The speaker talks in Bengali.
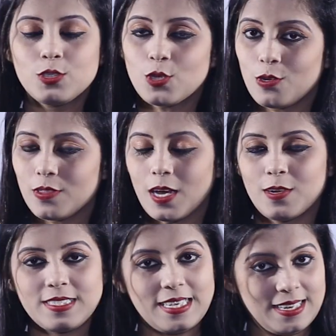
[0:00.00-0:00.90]
চলুন
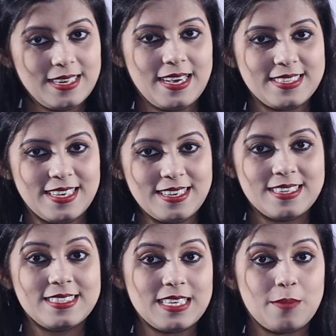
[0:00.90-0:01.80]
তাহলে জেনে নেওয়া যাক
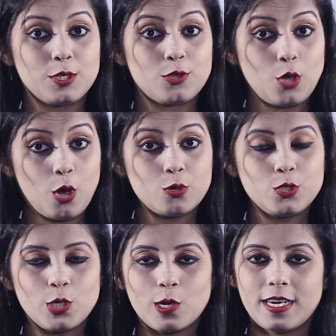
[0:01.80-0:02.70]
যে আমাদের ত্বক
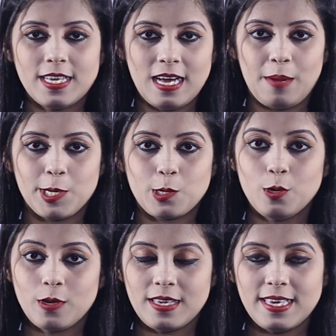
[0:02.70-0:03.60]
উজ্জ্বলকারী
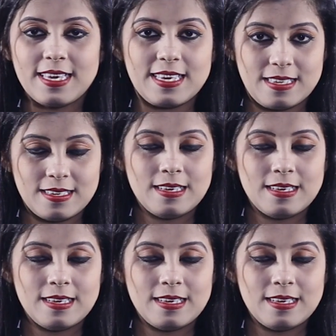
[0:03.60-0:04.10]
খাবারগুলো কি কি